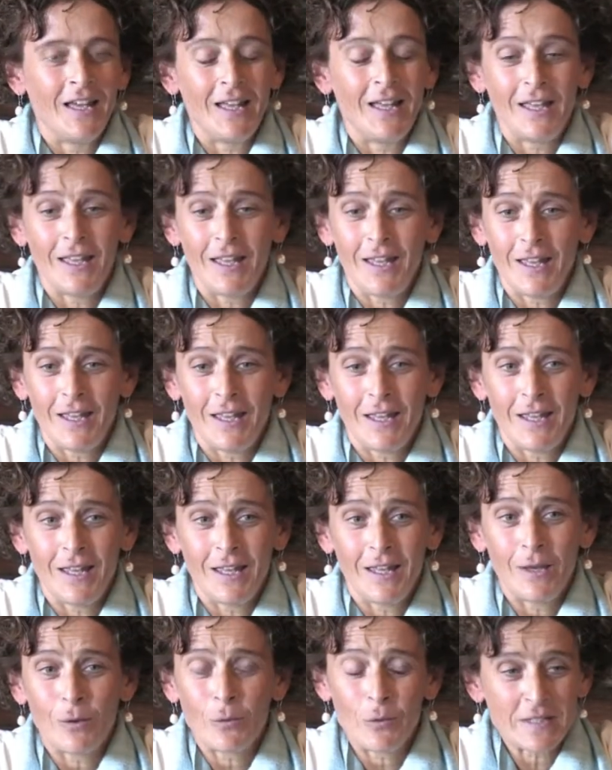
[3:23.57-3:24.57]

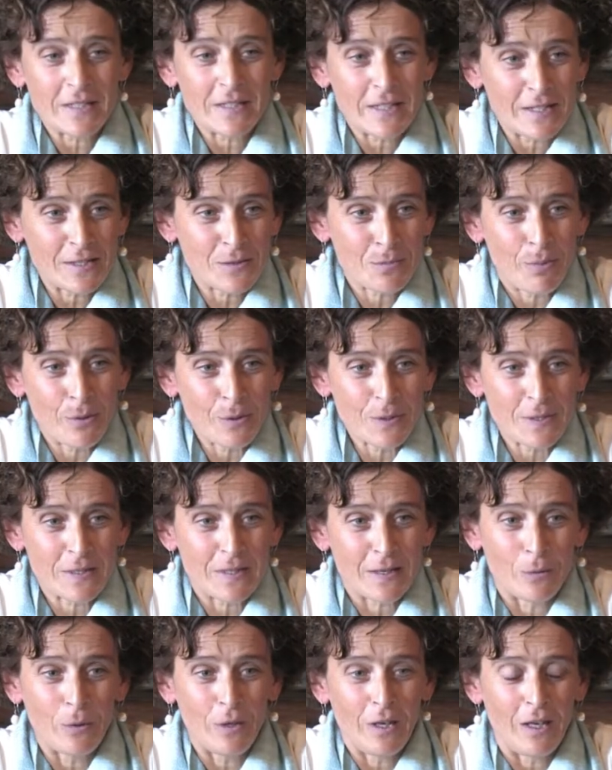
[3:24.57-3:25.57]
E in questa
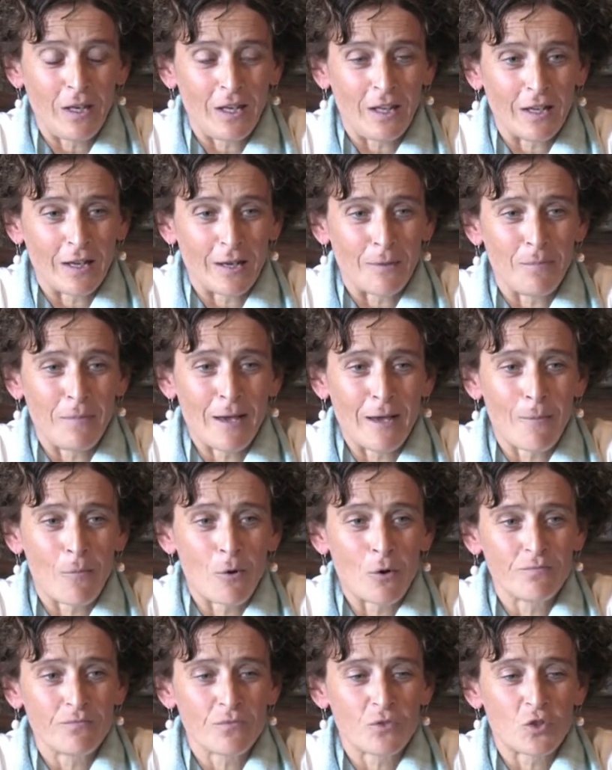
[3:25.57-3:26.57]
risposta quindi
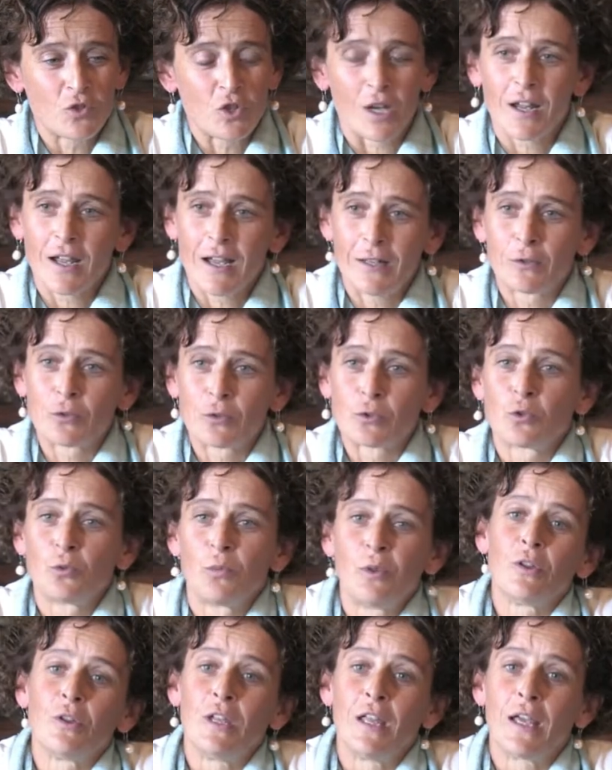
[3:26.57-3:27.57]
abbiamo cercato
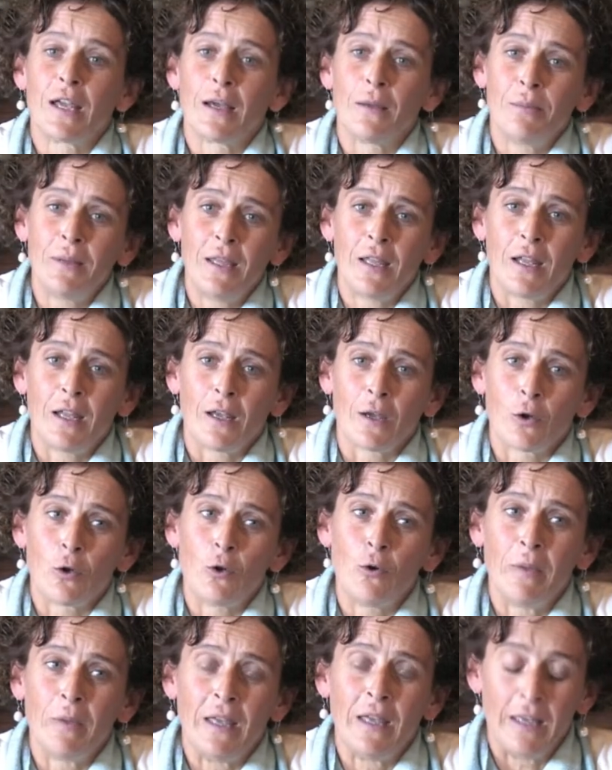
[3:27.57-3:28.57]
subito di capire
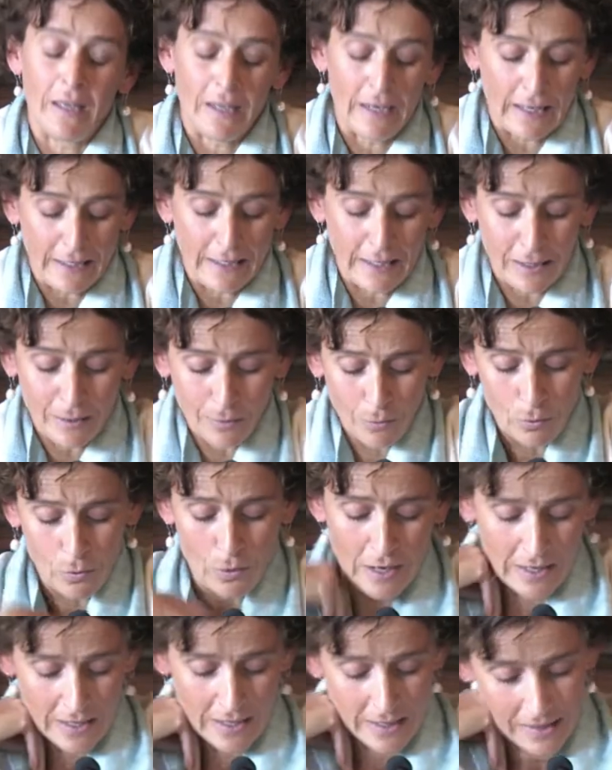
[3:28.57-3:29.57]
come la
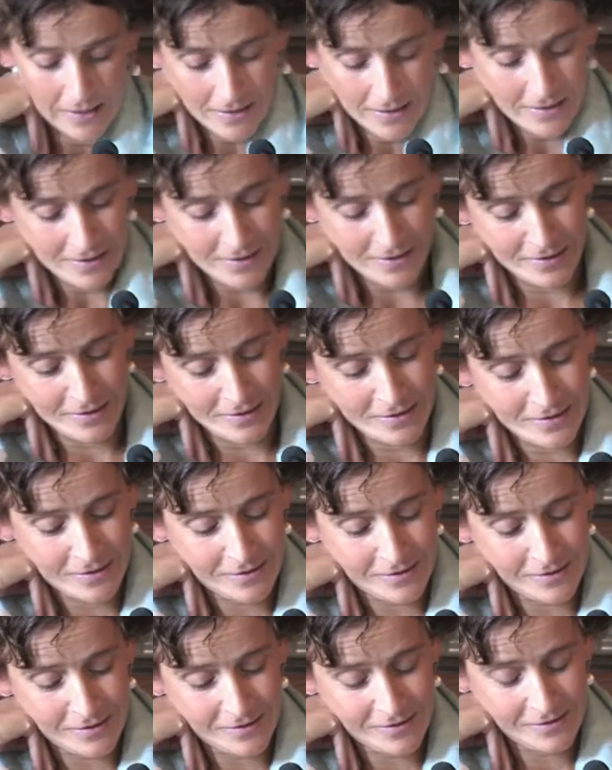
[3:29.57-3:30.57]
lingua
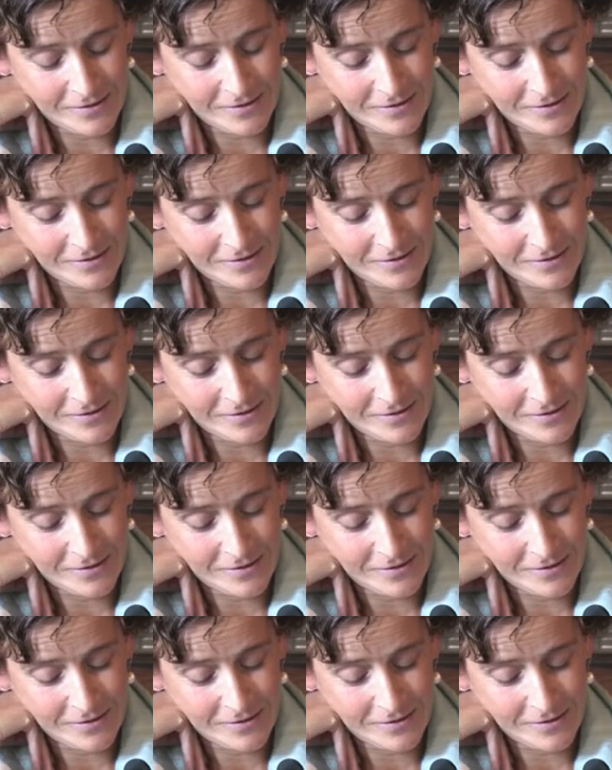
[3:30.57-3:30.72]
eh,